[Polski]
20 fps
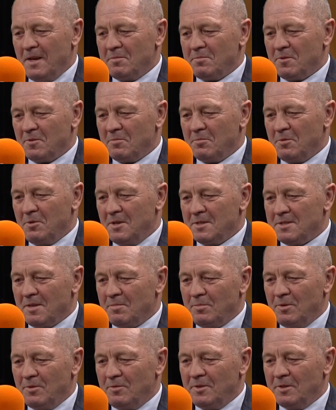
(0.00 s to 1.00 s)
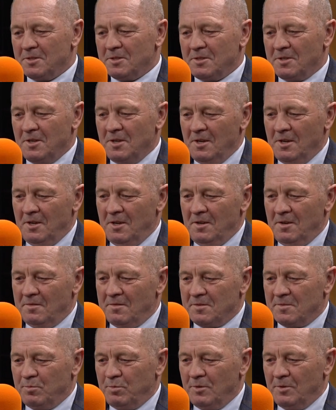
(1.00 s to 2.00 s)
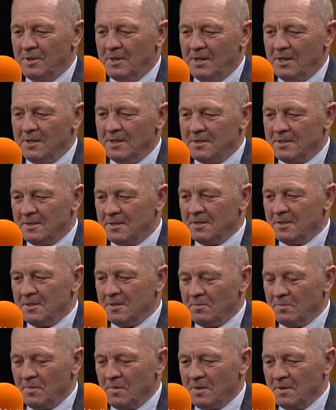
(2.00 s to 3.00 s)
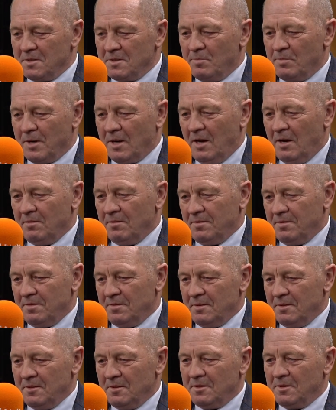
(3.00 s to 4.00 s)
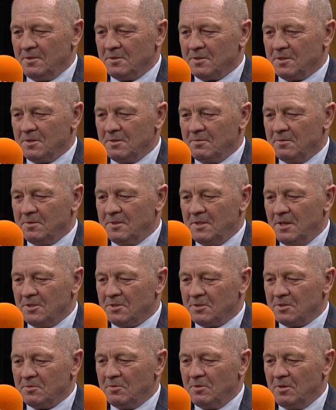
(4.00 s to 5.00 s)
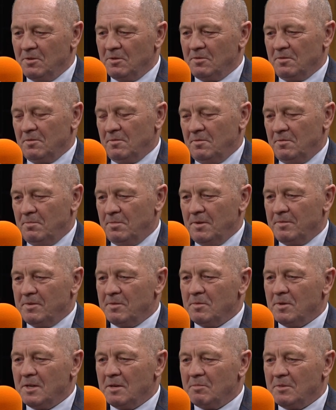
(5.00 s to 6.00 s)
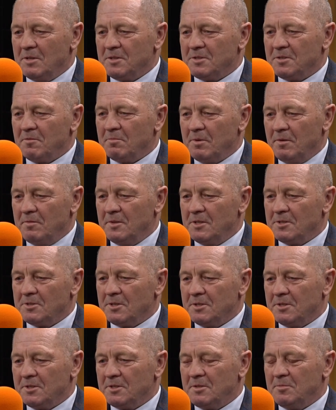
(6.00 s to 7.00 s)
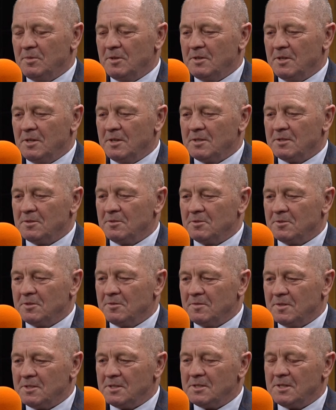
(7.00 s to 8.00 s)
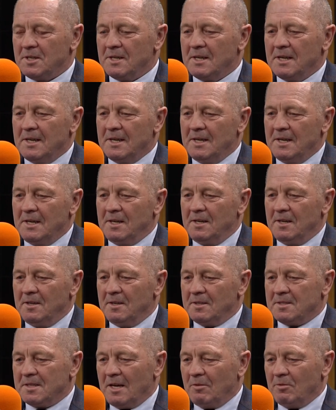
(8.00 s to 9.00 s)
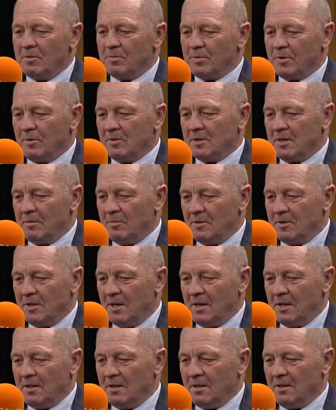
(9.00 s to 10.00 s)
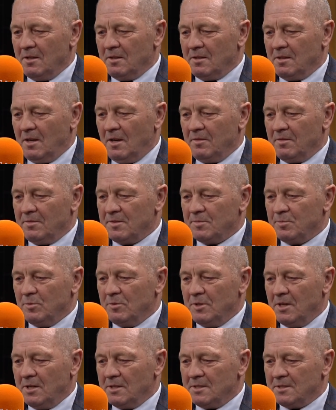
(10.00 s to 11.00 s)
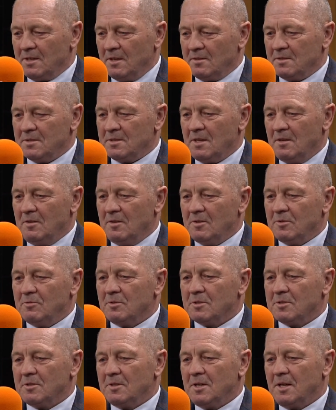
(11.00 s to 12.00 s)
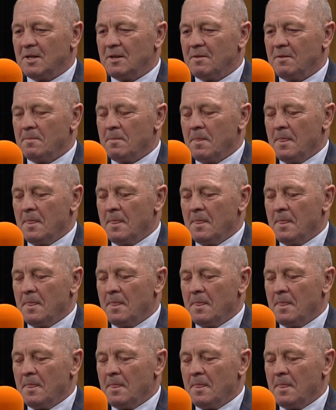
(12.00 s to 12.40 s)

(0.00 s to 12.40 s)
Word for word: Najpierw była zapowiedź wspólnej listy spraw. E, to się wydarzyło w pewnym elemencie, w pewnej części, bo nie jest to oczywiście cały program. Ona, ta wspólna lista lista została ogłoszona